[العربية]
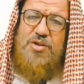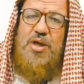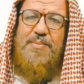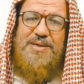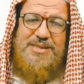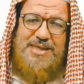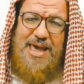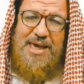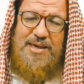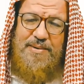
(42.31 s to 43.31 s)
طب
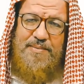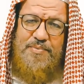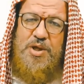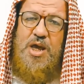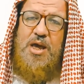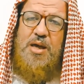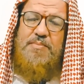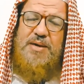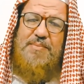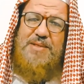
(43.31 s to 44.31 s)
ازاي
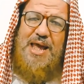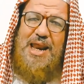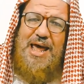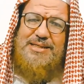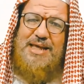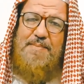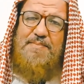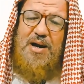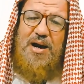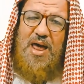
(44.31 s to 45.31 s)
بيبدأ العذاب
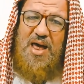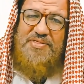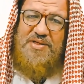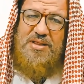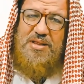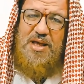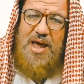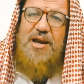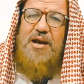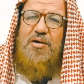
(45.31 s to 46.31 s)
من لحظة
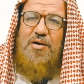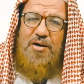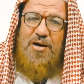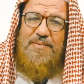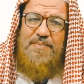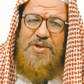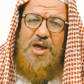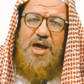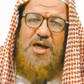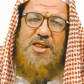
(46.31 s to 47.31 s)
الإلقاء
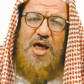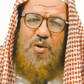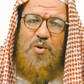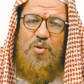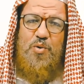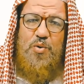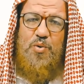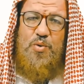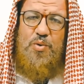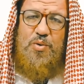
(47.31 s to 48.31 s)
إذا
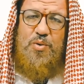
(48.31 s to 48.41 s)
ألقوا